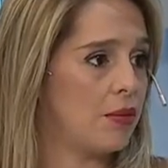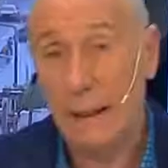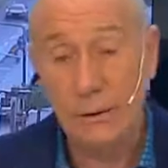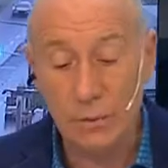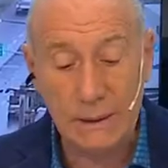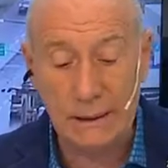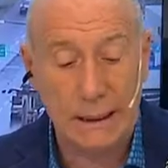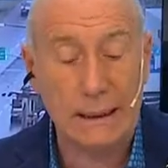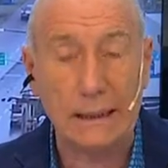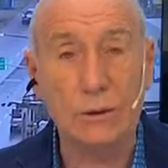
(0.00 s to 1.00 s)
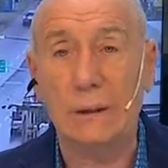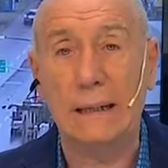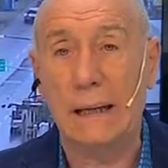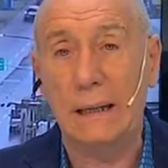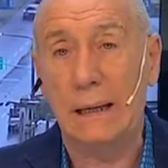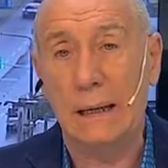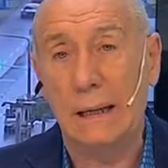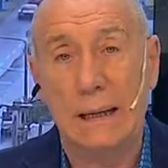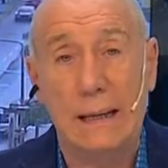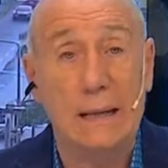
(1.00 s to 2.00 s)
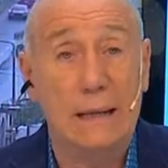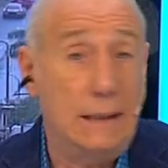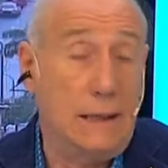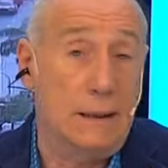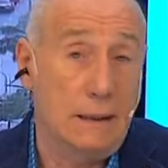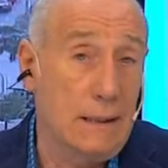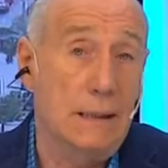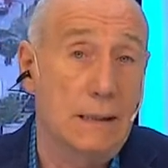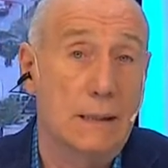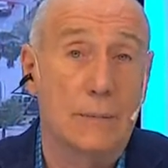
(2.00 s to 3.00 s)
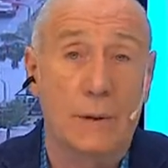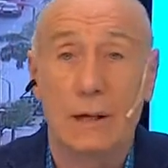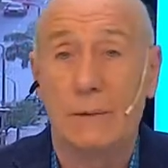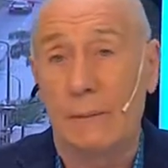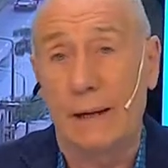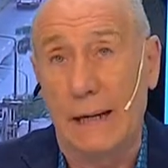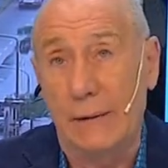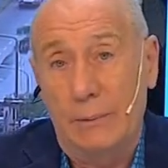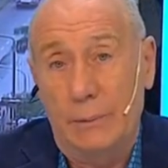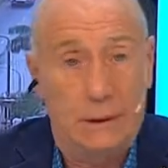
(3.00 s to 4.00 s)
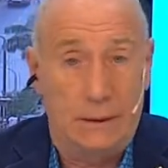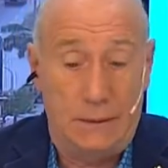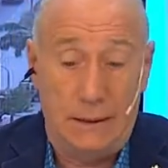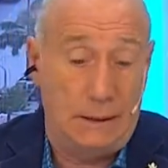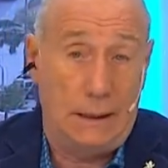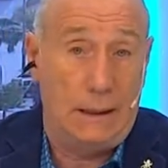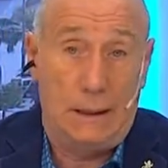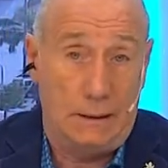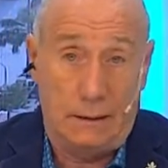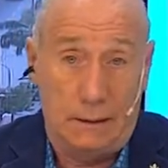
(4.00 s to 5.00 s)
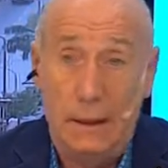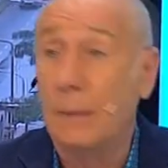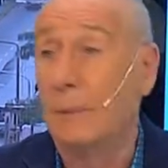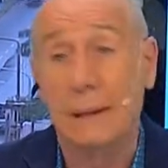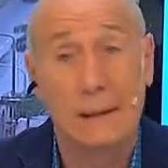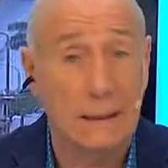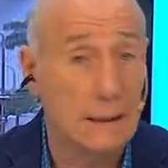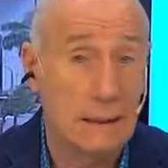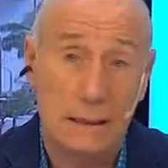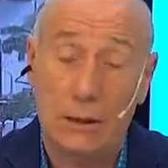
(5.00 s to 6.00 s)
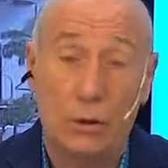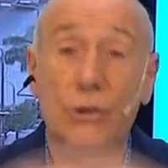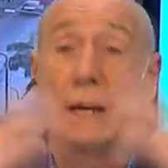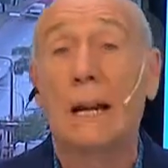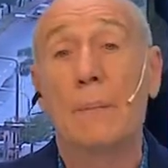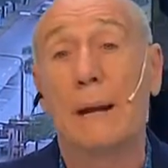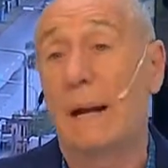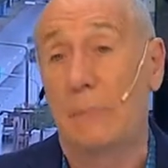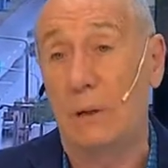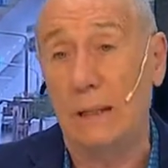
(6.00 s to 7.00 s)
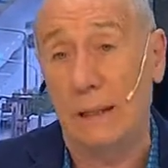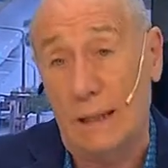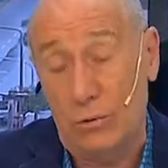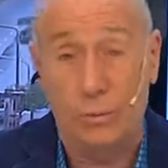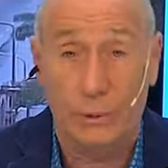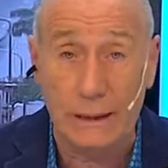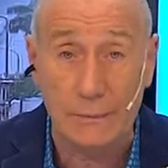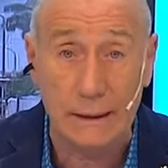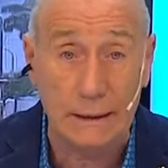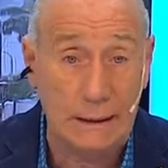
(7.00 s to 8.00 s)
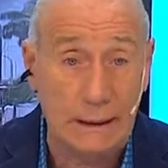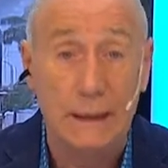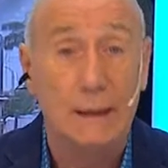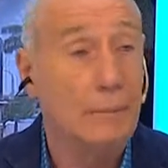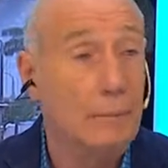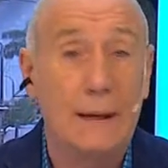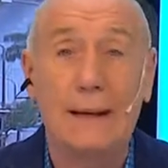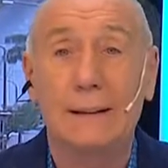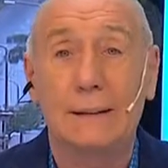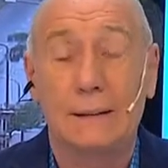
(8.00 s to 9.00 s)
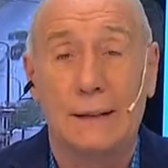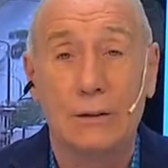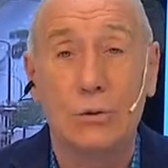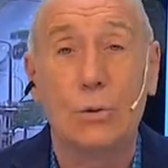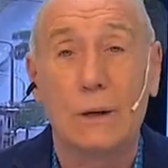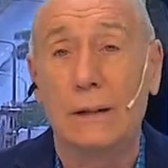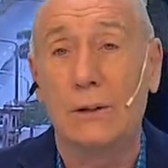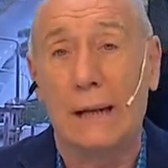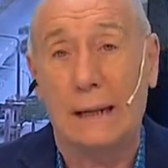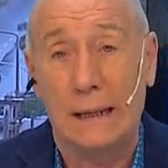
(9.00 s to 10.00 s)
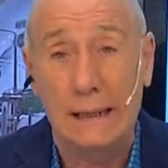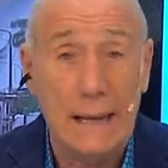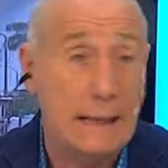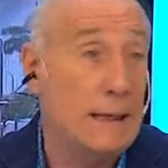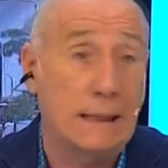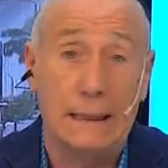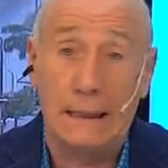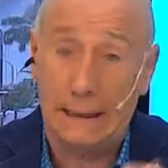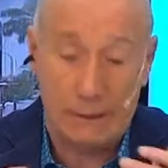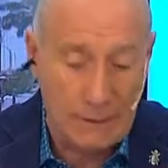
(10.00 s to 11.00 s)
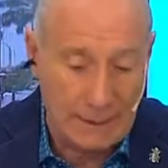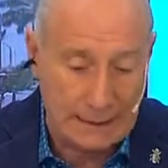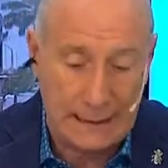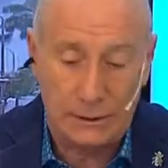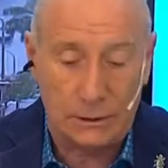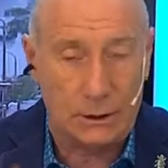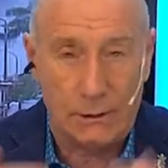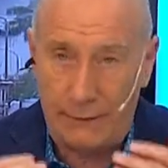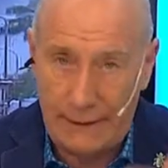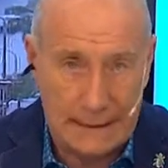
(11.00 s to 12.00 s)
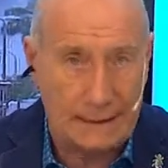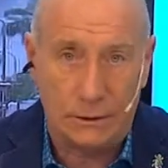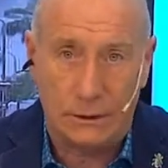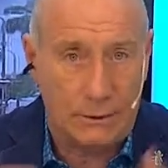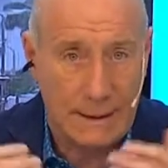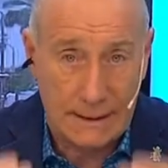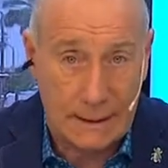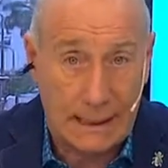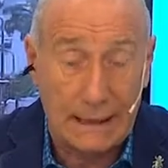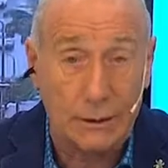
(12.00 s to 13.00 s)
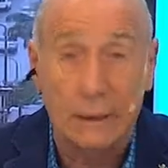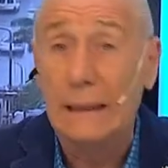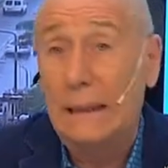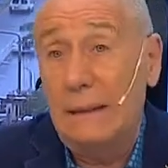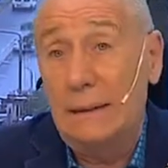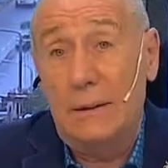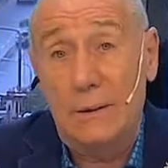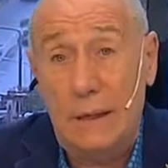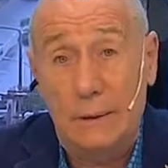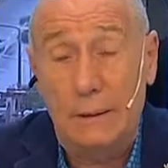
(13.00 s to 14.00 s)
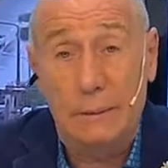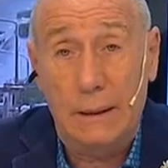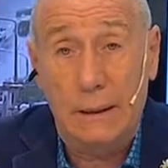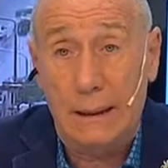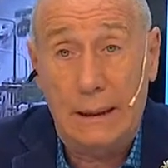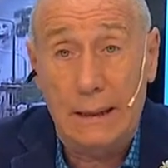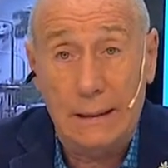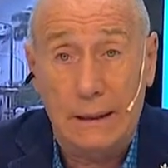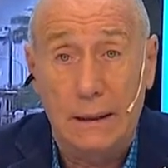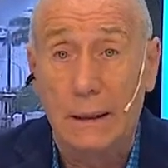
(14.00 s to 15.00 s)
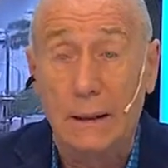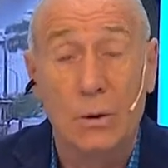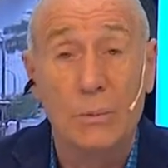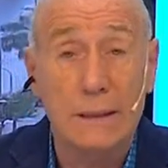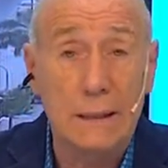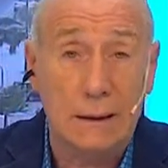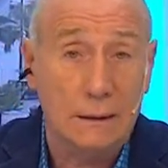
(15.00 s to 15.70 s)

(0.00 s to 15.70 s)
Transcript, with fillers: hay un mientras tanto que nadie, que nadie atiende, y ese es el problema más grave, porque mientras, mientras se desarrollan mm. las megapolíticas, supuestamente, va transcurriendo la realidad y la realidad te va matando, te va afanando, te va encerrando, la gente ya no sabe qué, hacer, cómo hacer.